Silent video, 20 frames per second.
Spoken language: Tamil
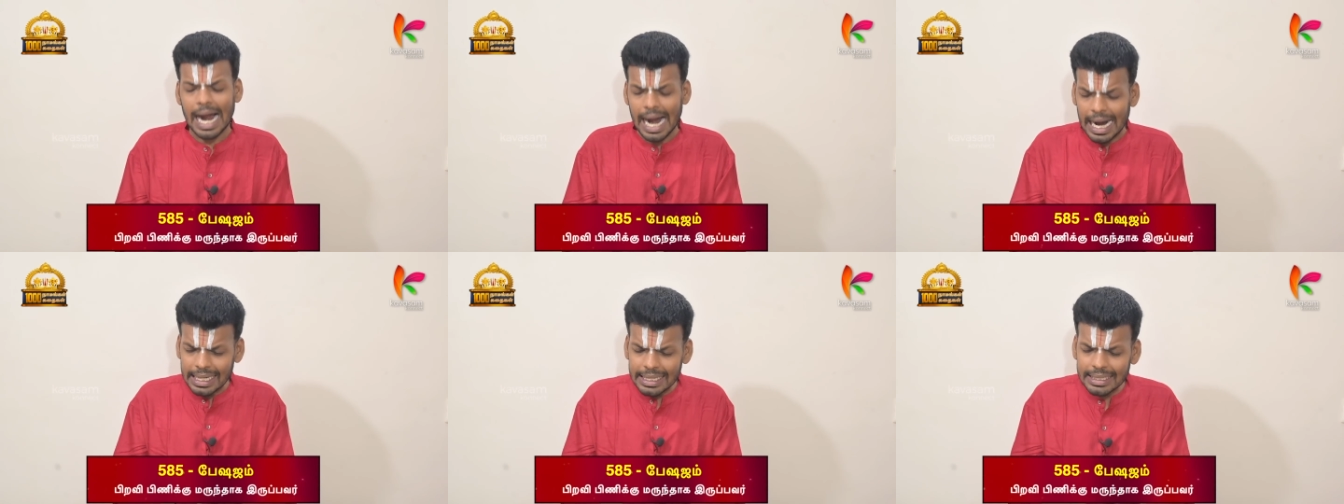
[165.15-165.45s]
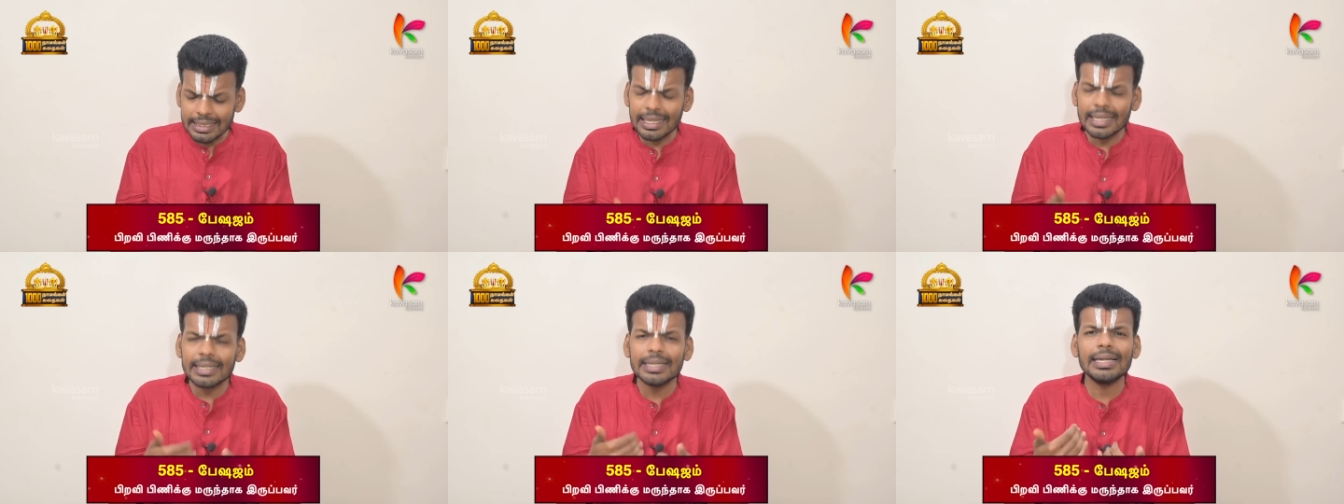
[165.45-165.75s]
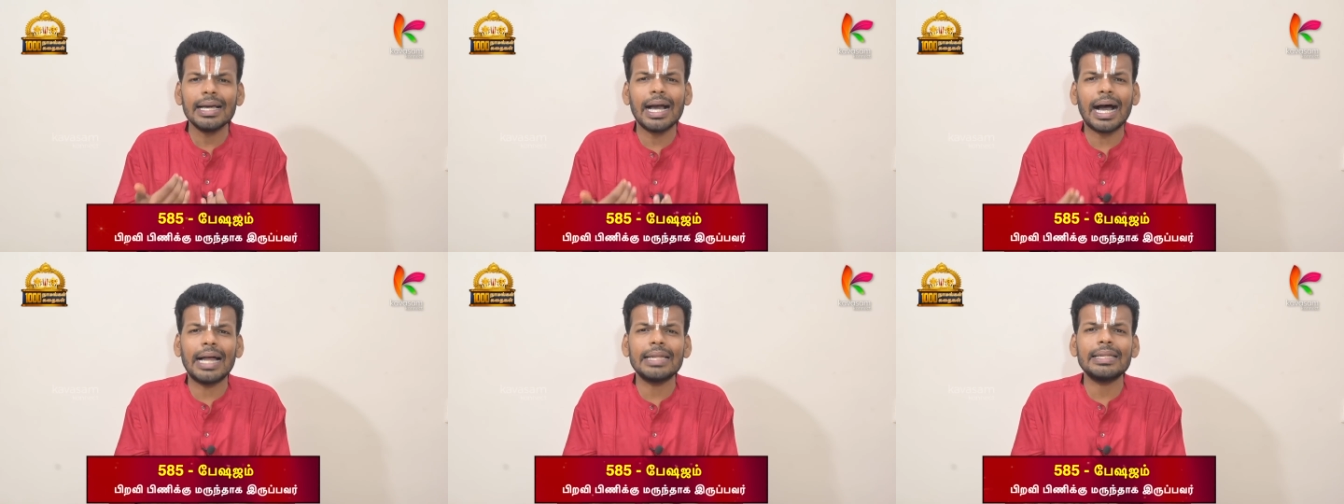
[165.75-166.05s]
அடுத்தது
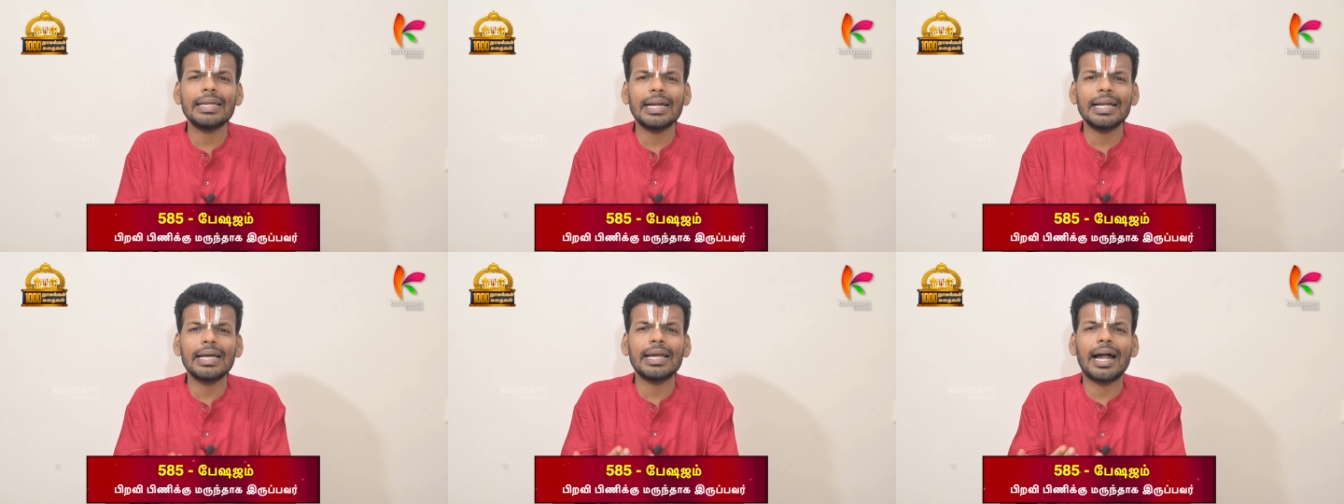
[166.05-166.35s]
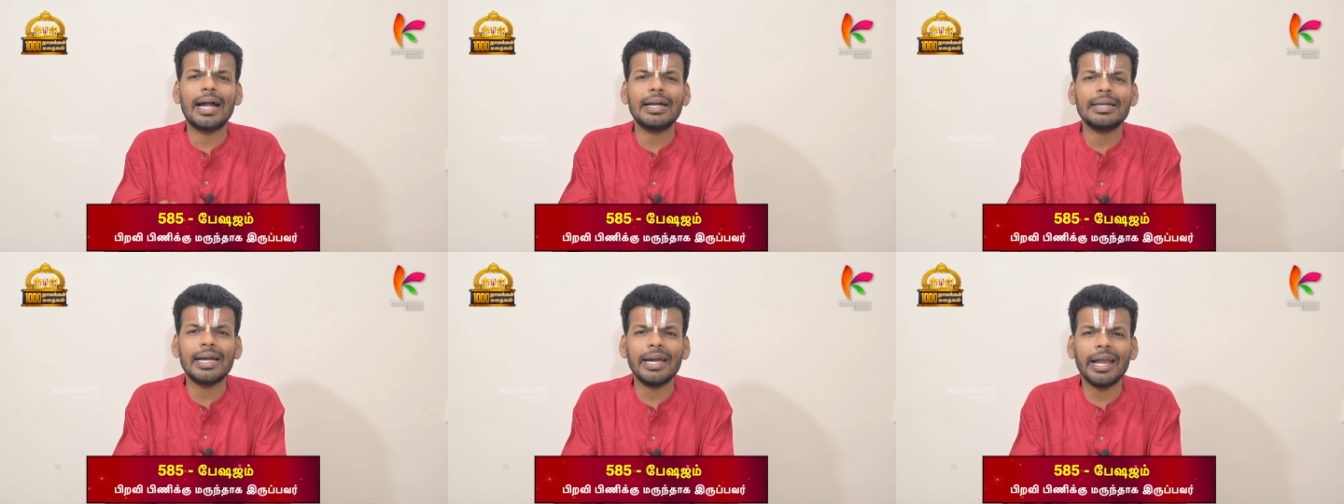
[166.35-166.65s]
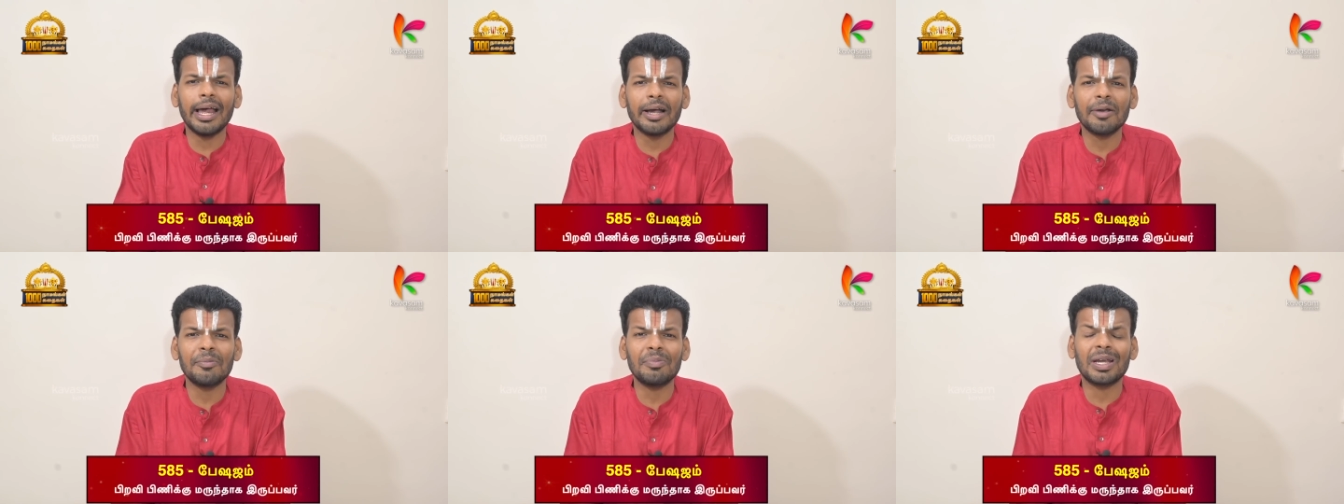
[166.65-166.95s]
அந்தனர்
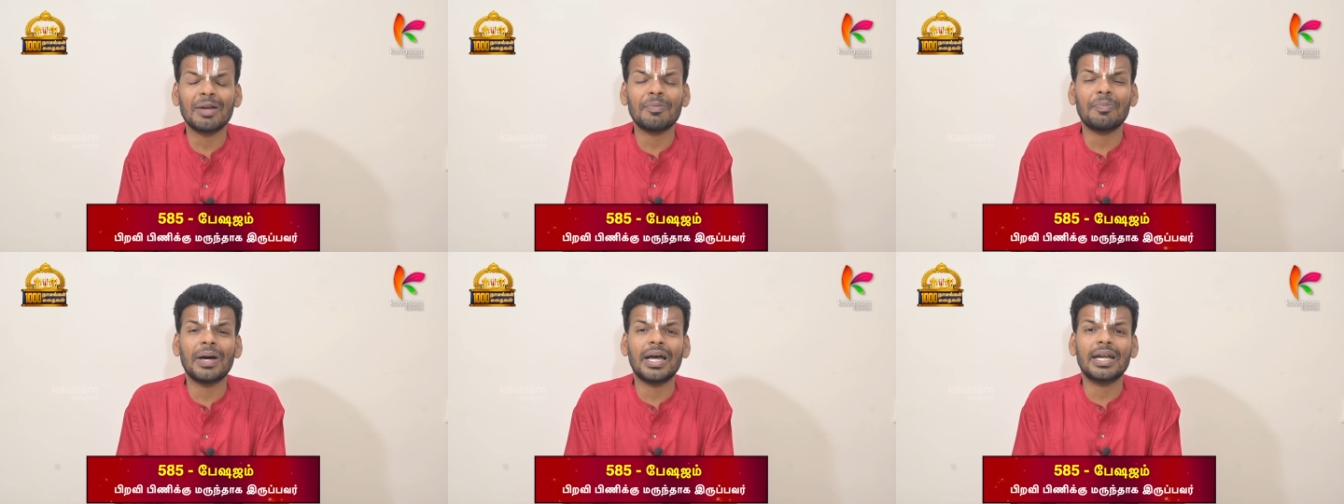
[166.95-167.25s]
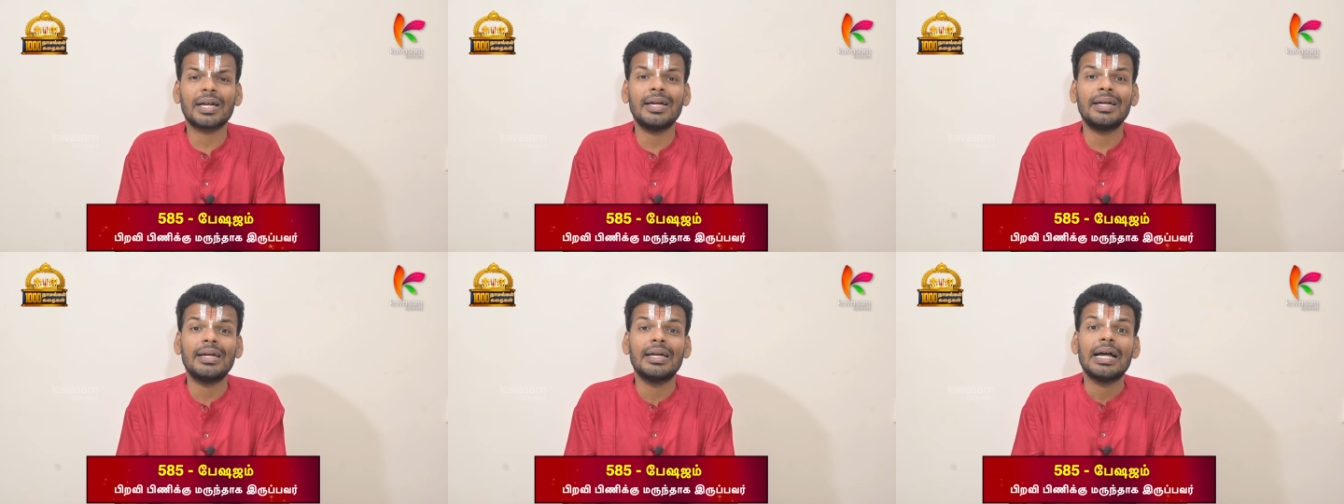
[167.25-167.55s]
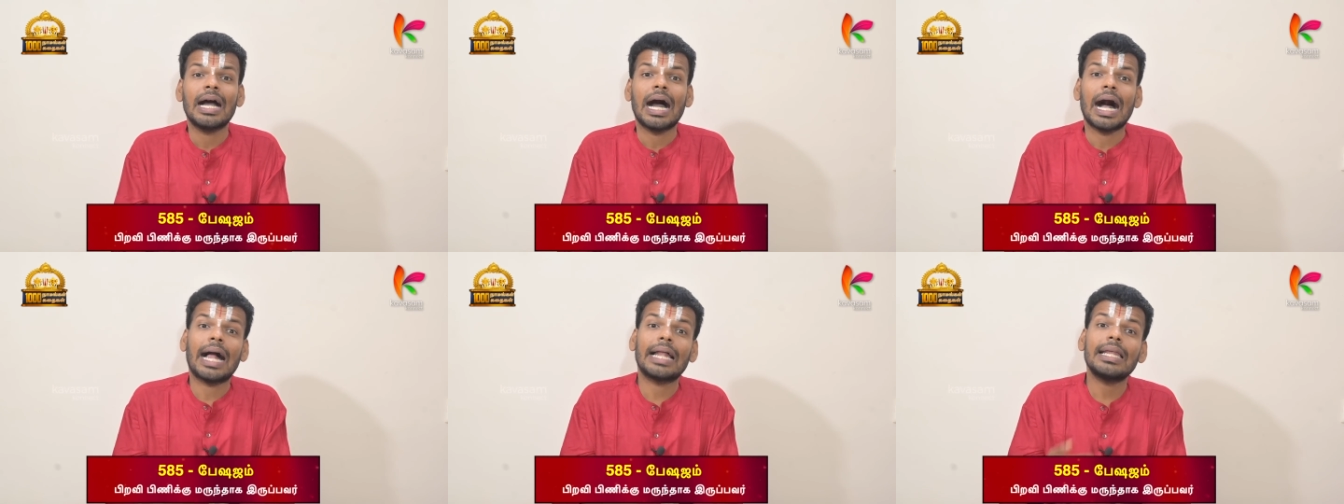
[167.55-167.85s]
ஆண்களாக பிறப்பார்கள்
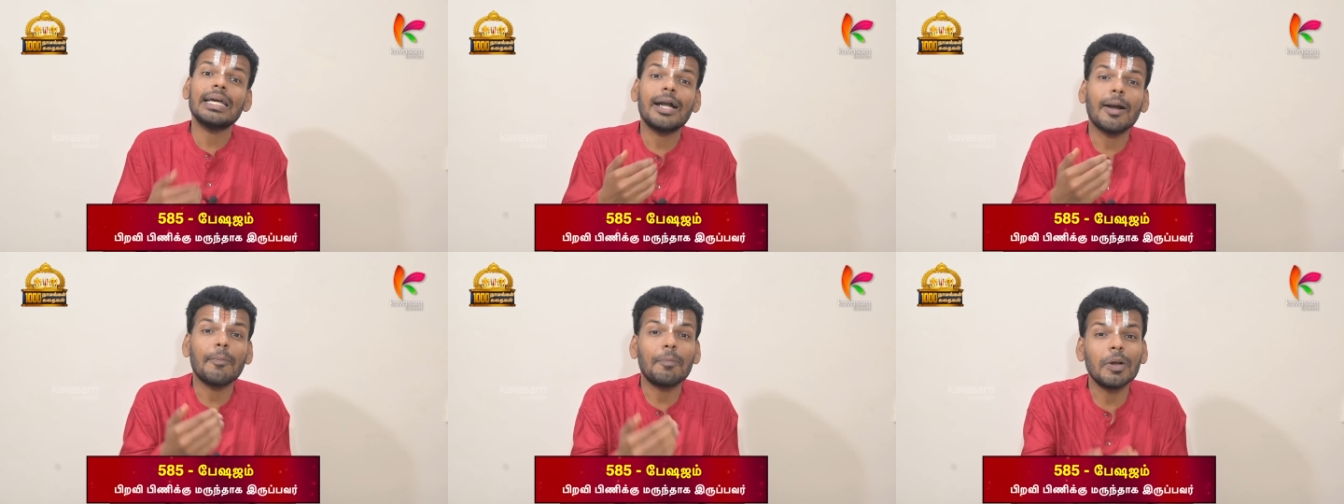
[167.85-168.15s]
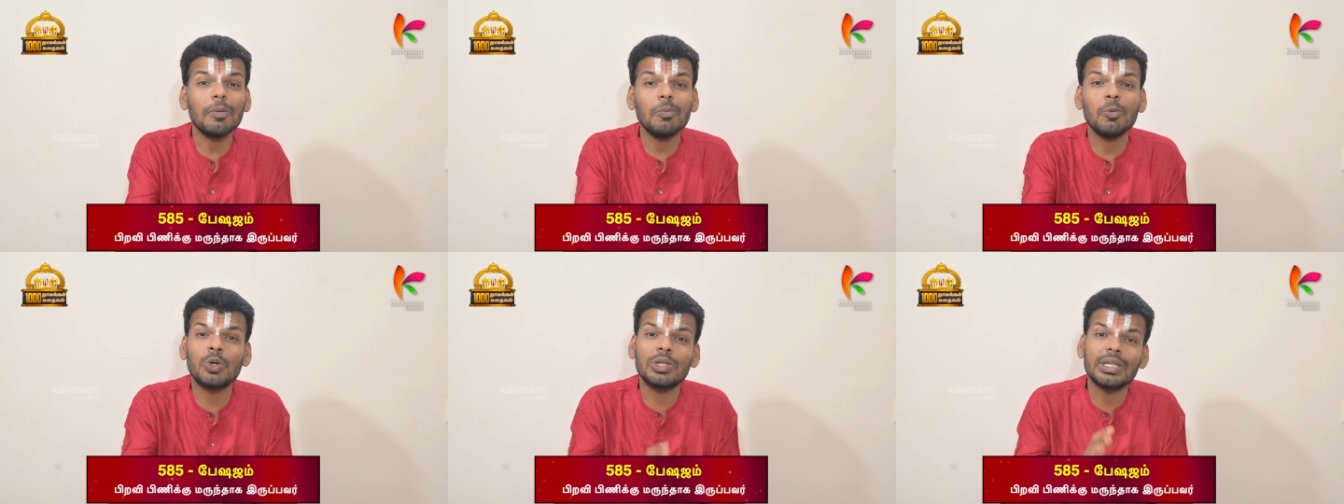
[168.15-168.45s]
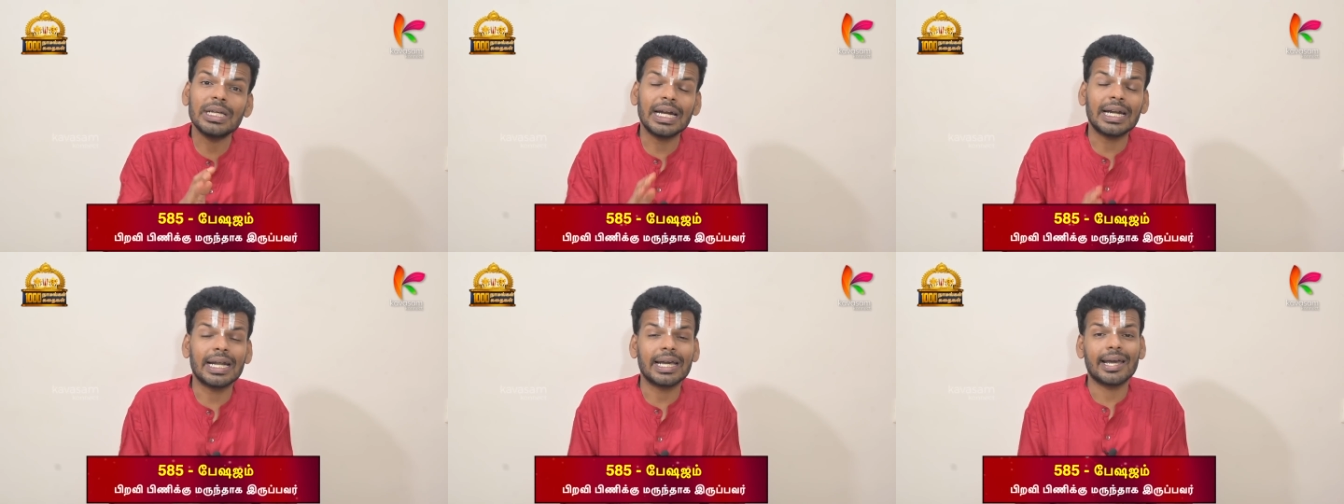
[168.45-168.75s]
அதுக்கப்புறம்
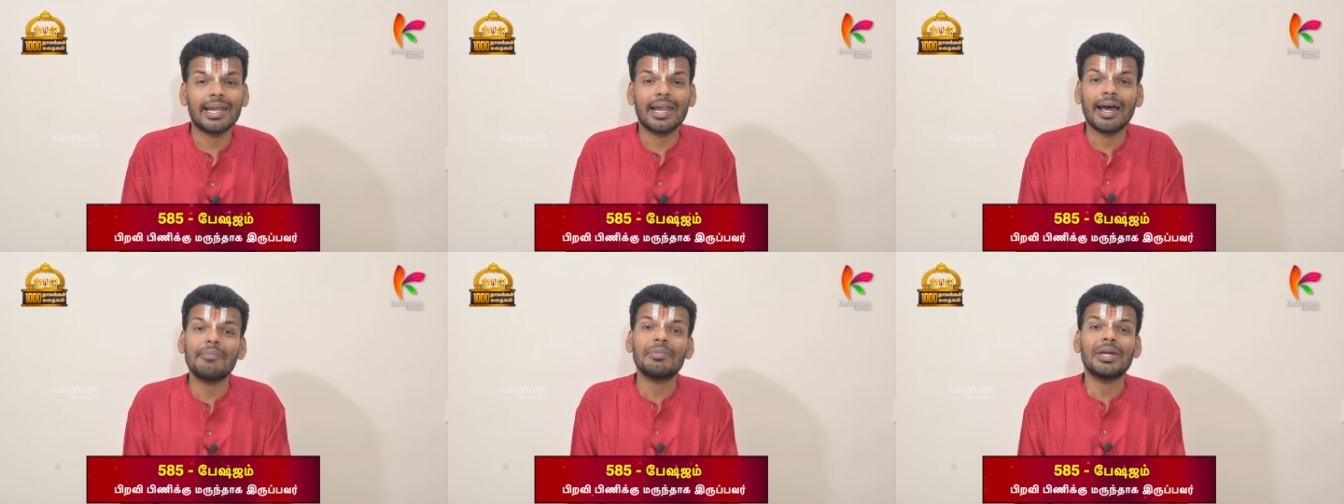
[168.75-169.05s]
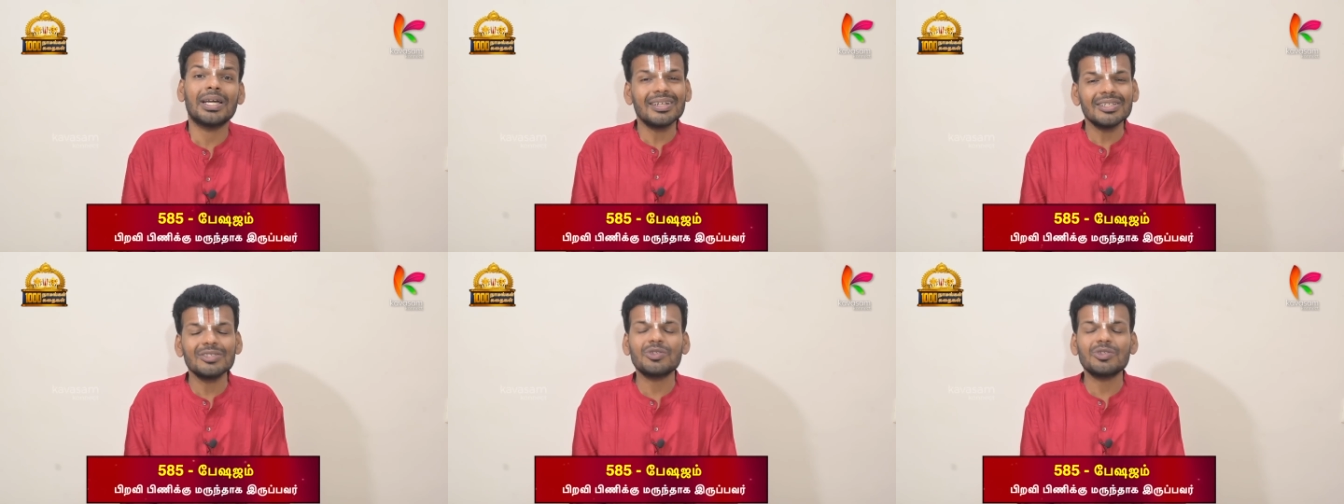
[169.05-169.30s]
முக்தி அடையலாம் என்று